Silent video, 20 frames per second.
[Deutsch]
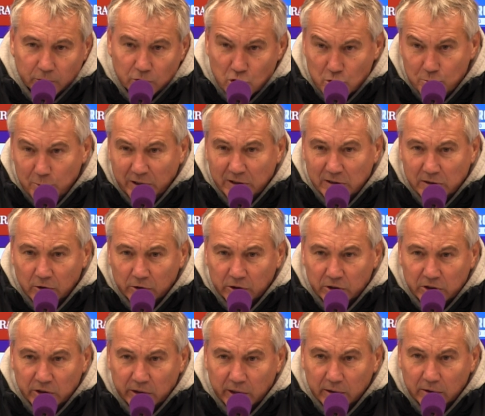Geschmissen hat er
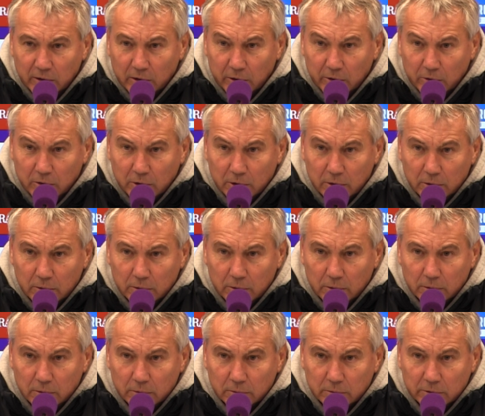sie nicht danach.
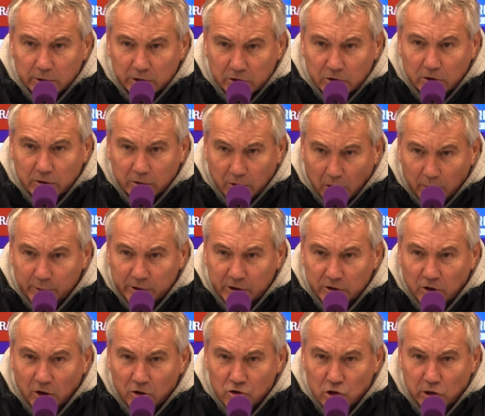Das, kann man
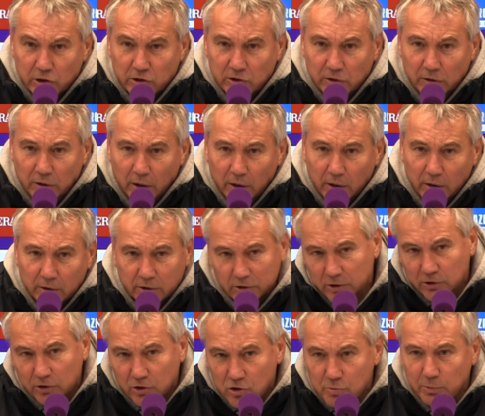das ausschließen, dass
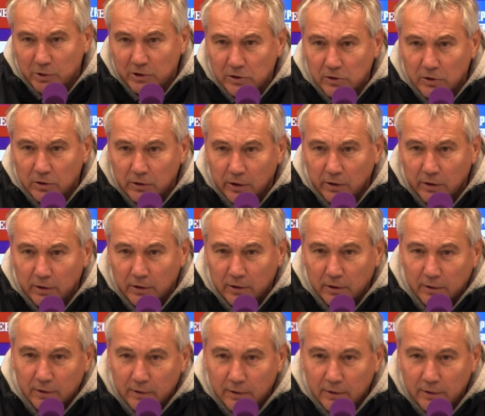er sie geschmissen hat danach?